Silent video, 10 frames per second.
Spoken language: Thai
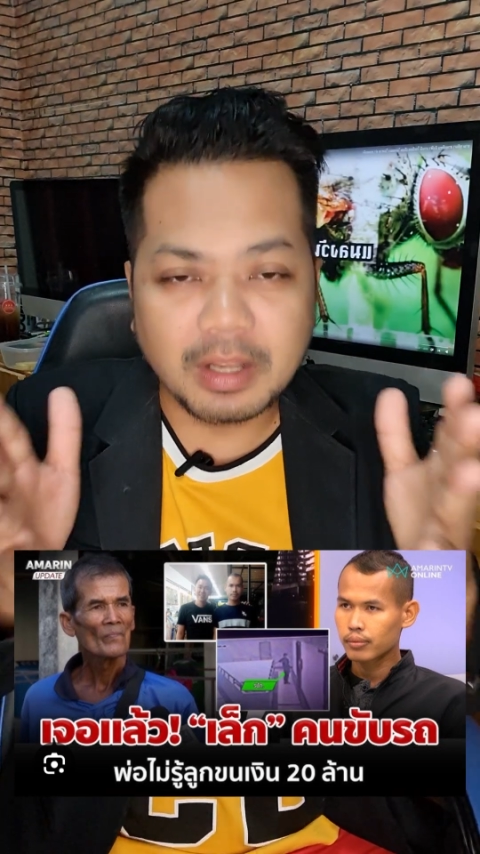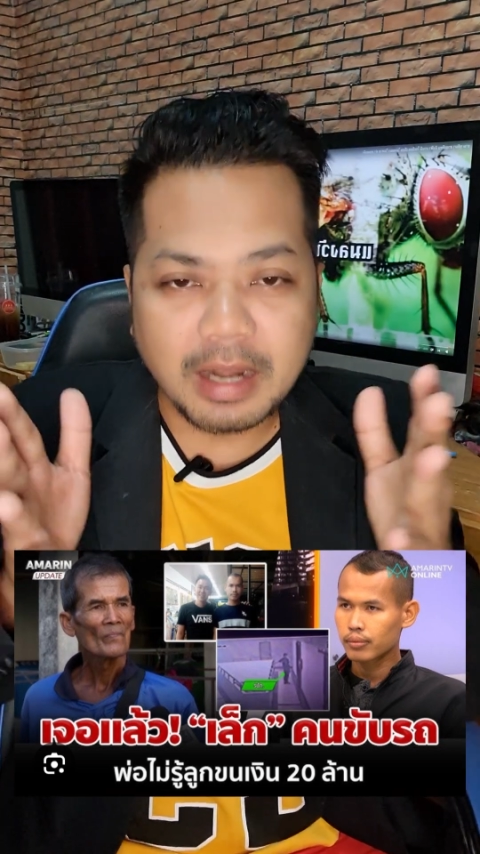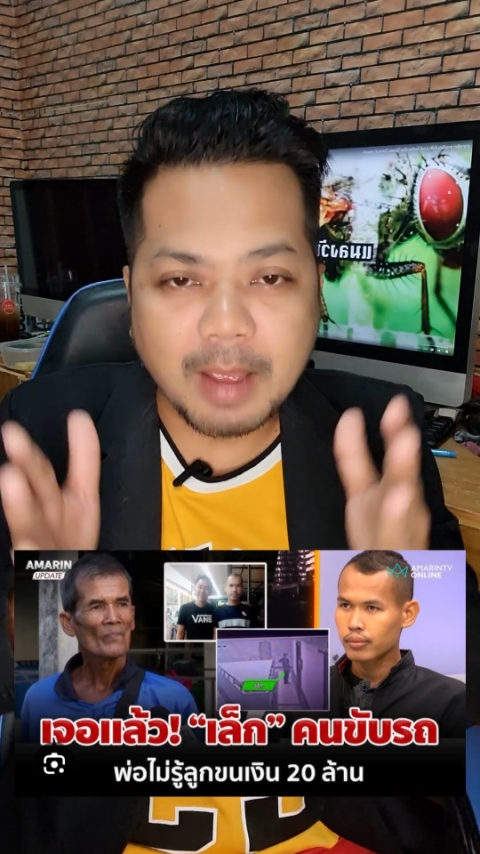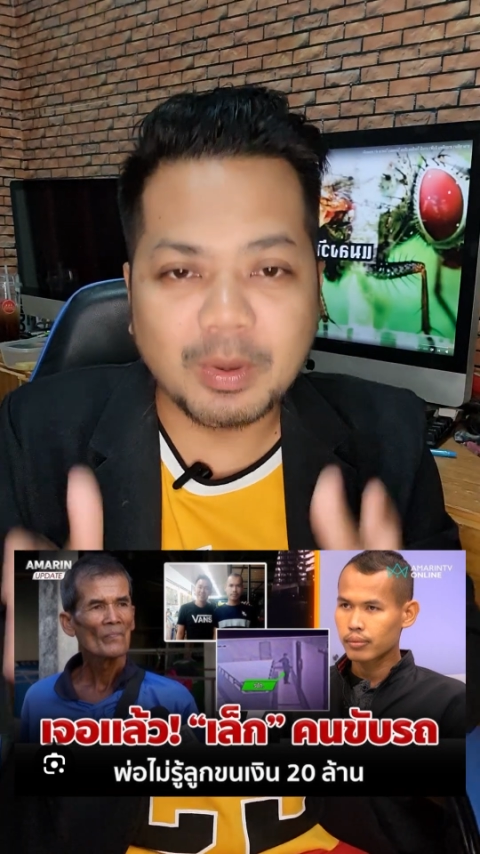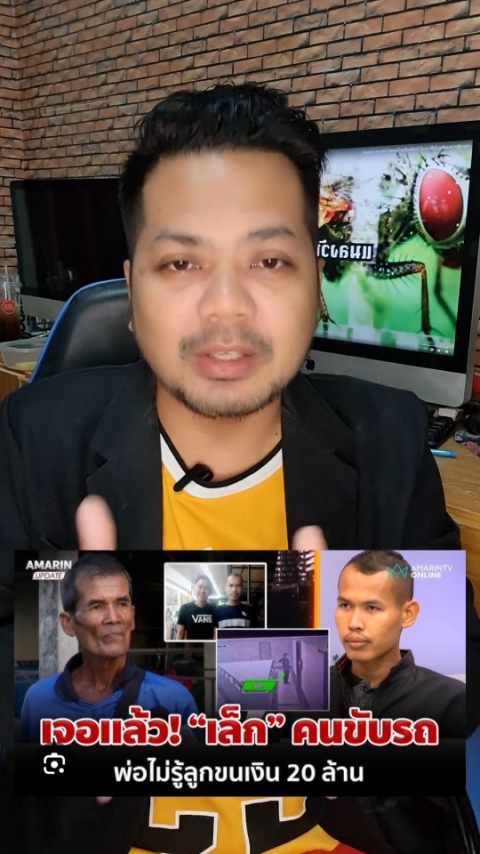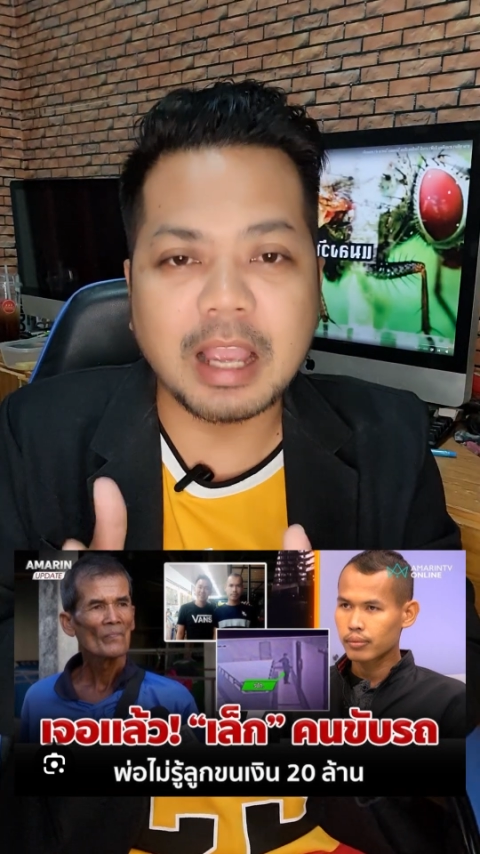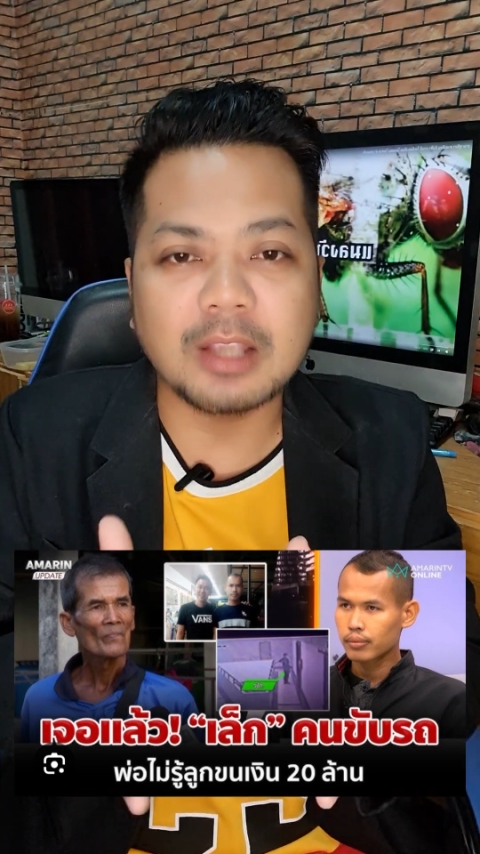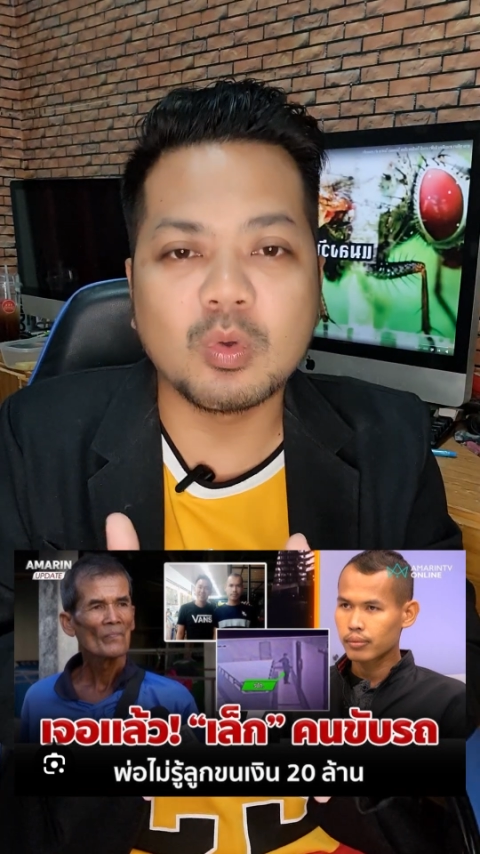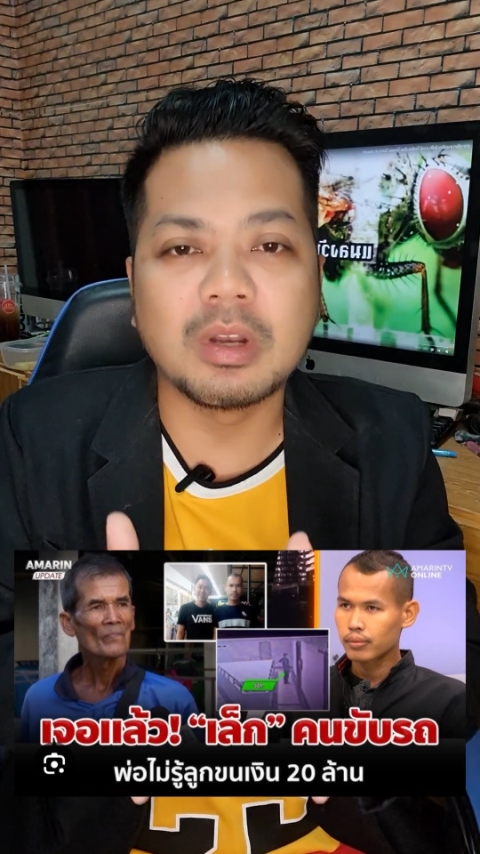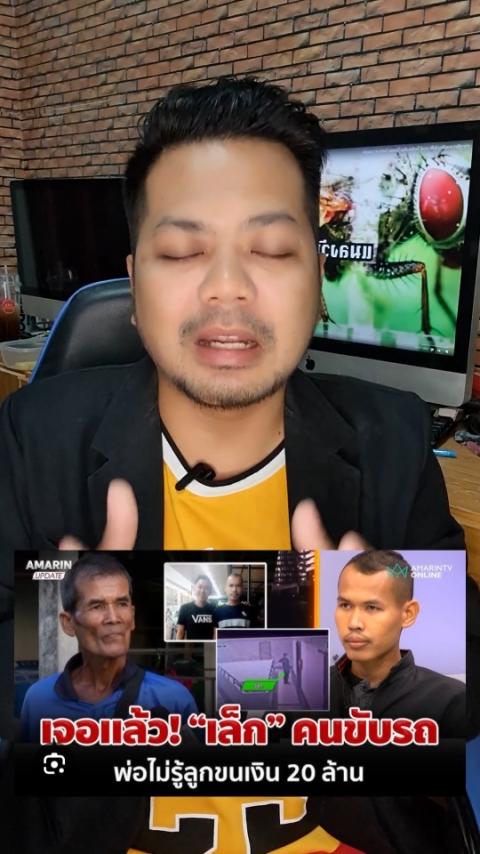ทนายประชา
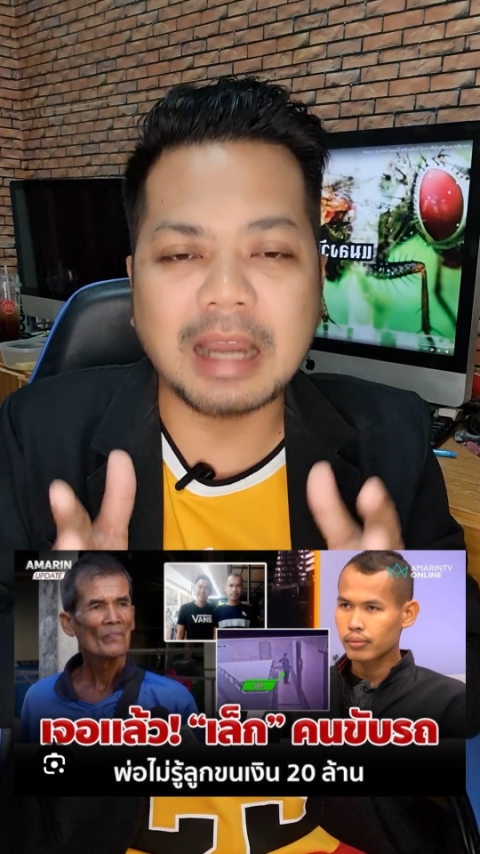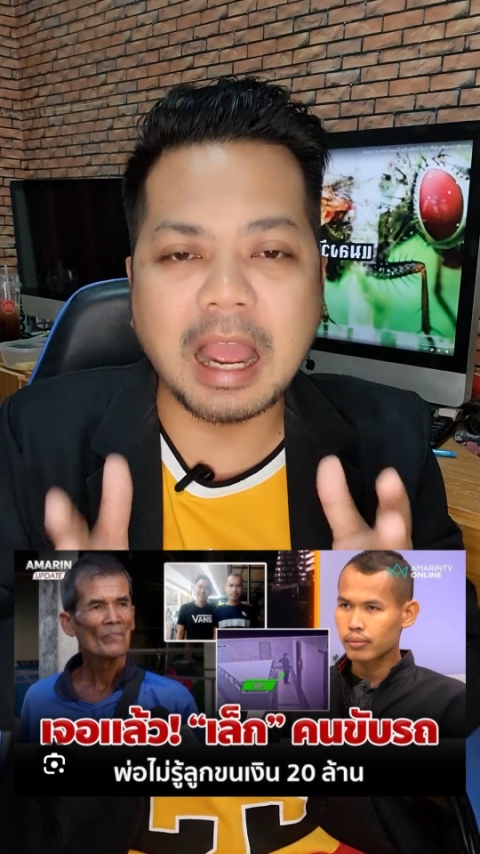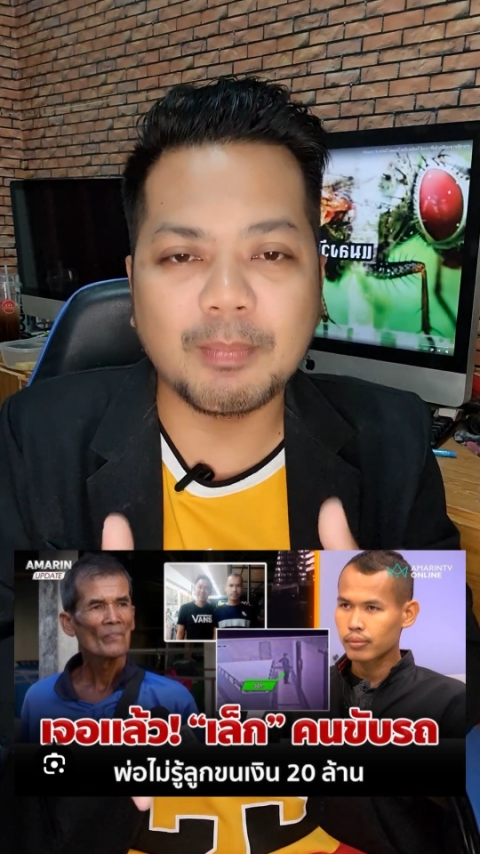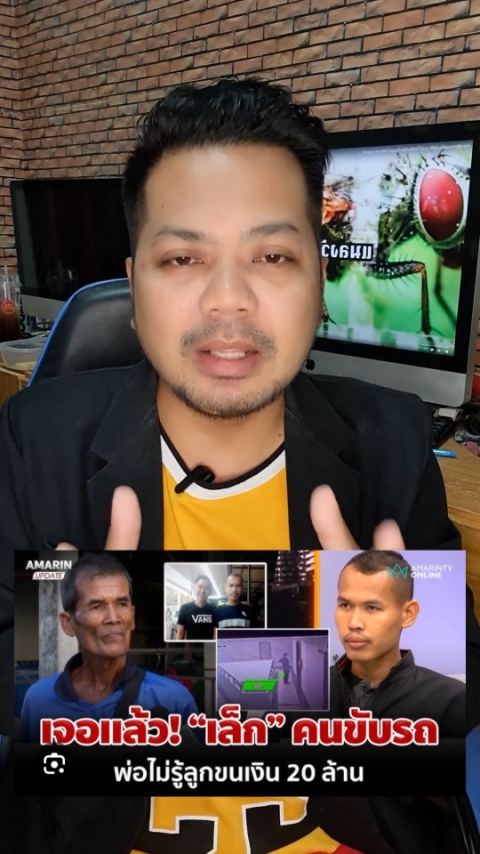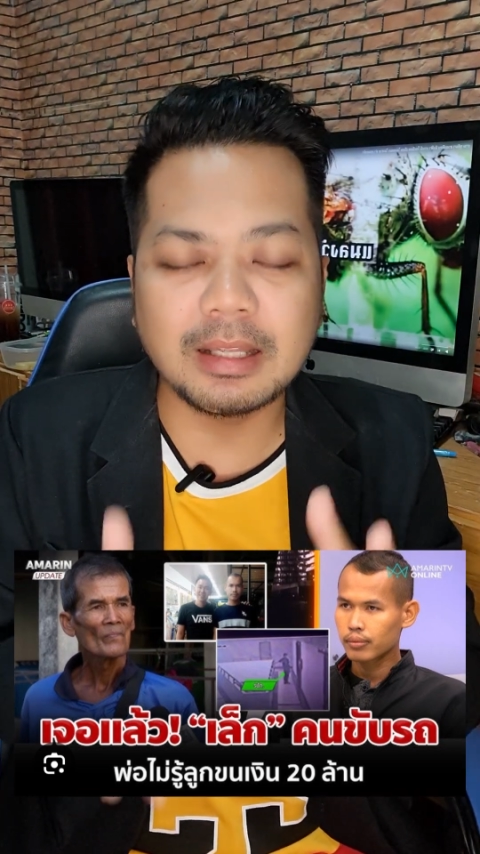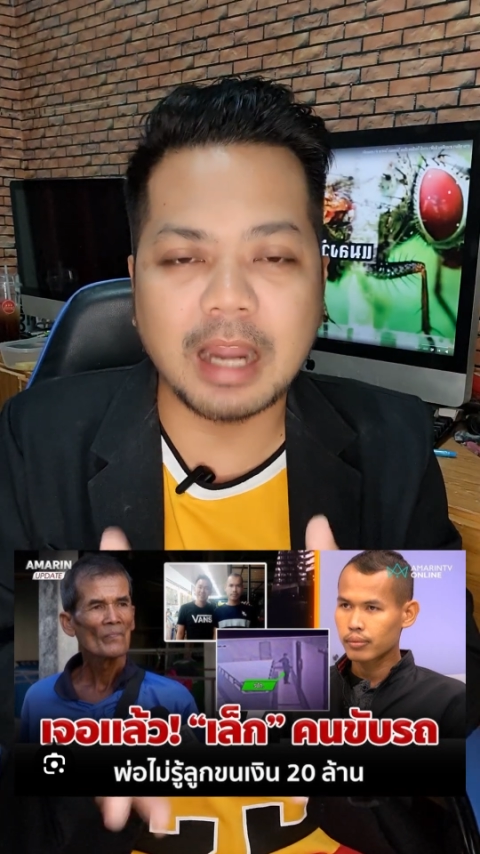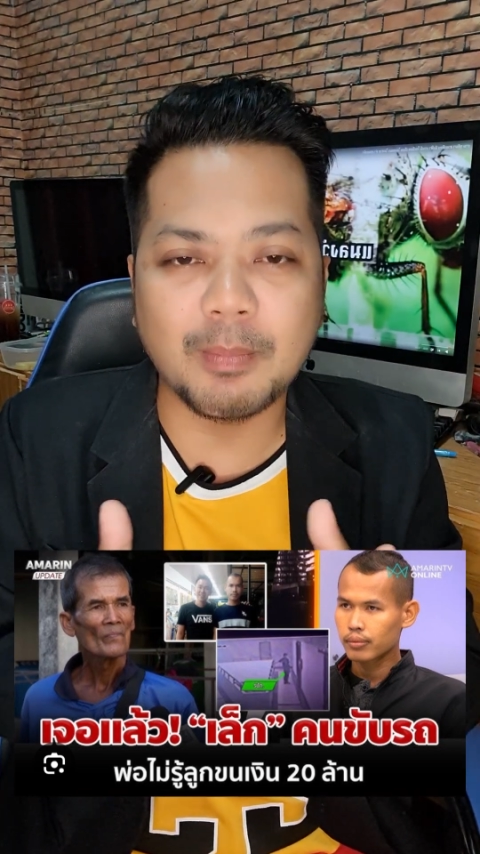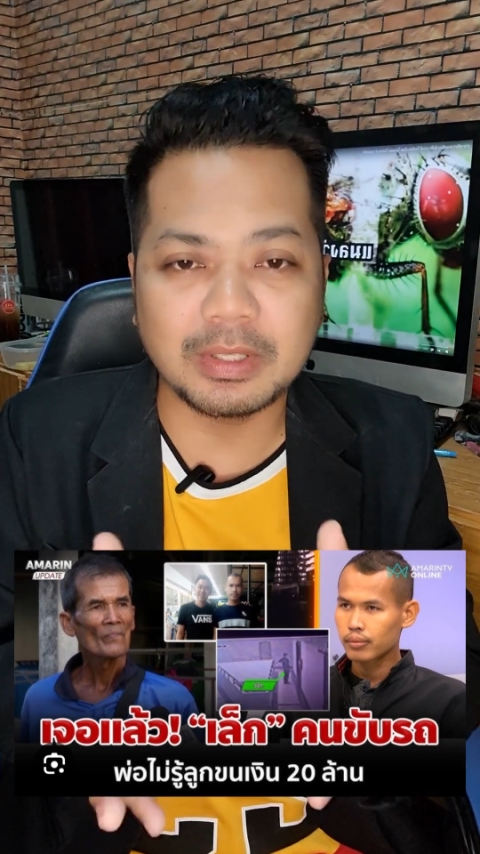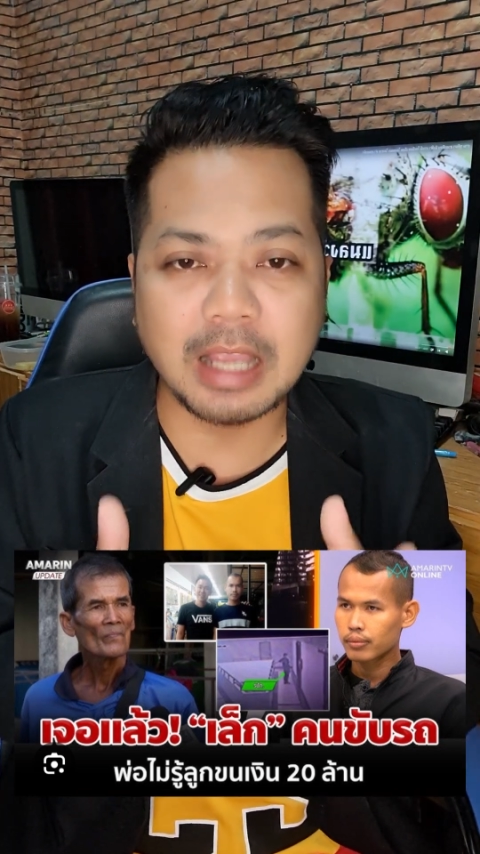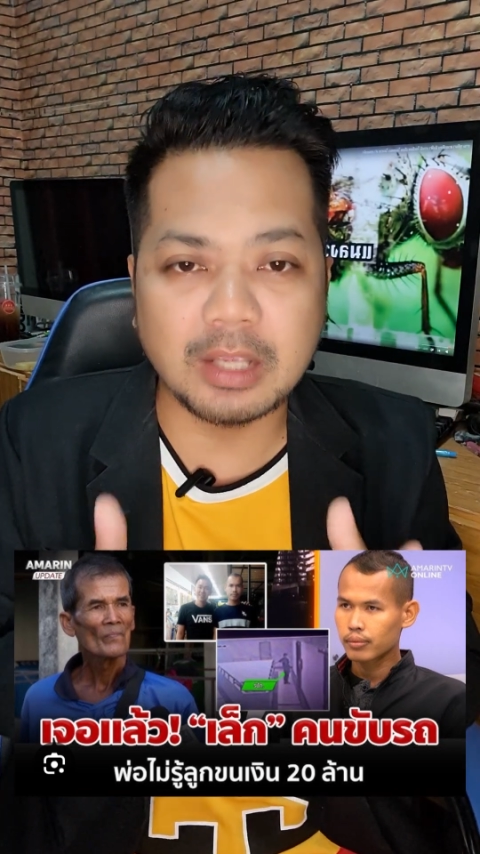ชนกลายเป็นทนาย
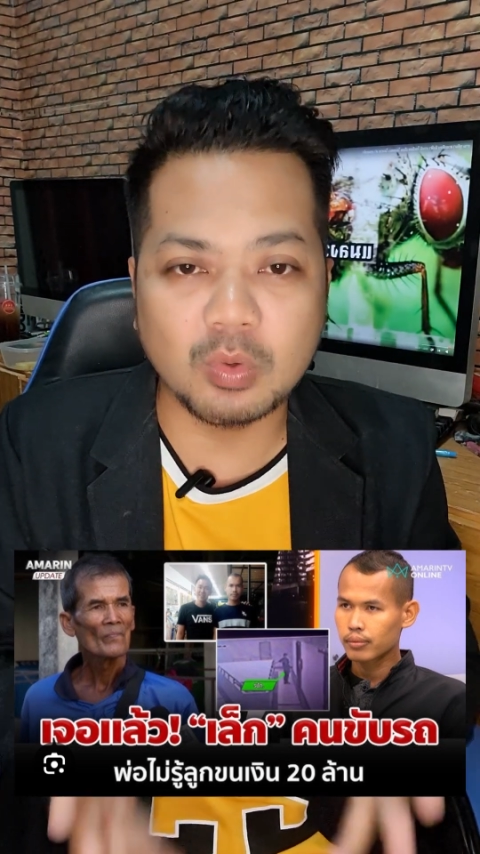ประชา